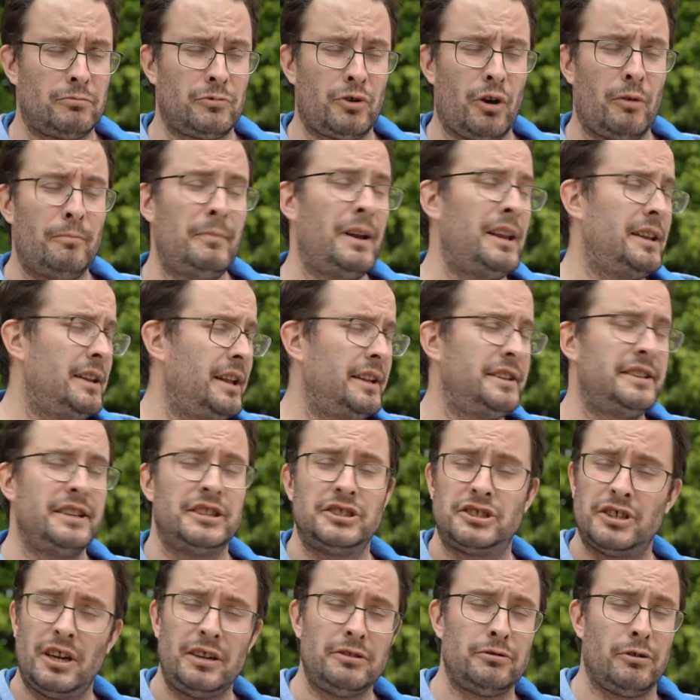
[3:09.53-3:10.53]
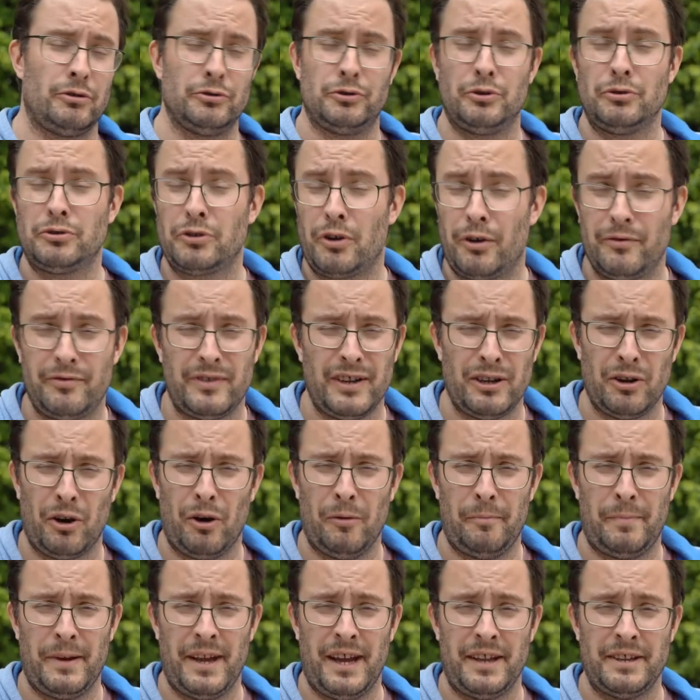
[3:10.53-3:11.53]
comme elle l'est déjà dans d'autres villes
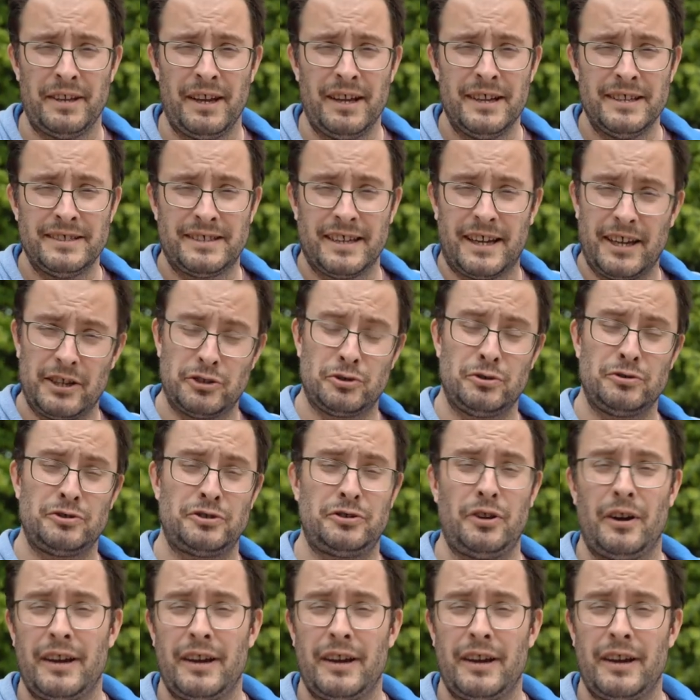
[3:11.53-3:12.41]
européennes. C'est quelque chose de